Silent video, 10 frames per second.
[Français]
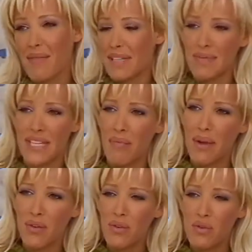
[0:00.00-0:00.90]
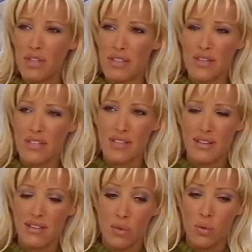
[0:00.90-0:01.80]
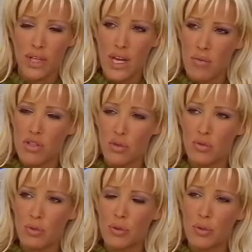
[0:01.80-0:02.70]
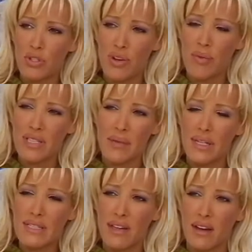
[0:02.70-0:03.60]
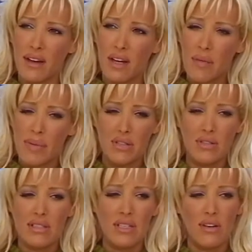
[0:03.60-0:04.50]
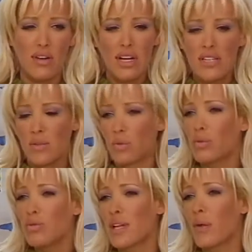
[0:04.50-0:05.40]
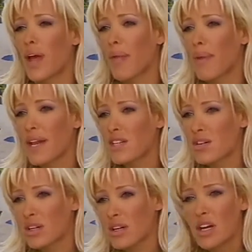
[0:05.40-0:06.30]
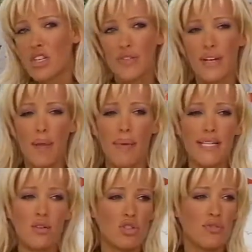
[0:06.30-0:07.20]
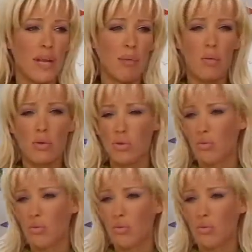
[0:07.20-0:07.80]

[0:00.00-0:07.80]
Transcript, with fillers: non, c'est vrai, mais ça me sert pas du tout. au contraire, moi, je pense vraiment que ça me dessert, parce que c'est euh, honteux, ça ne regarde pas les gens. Euh, je fais de la presse quand je fais de la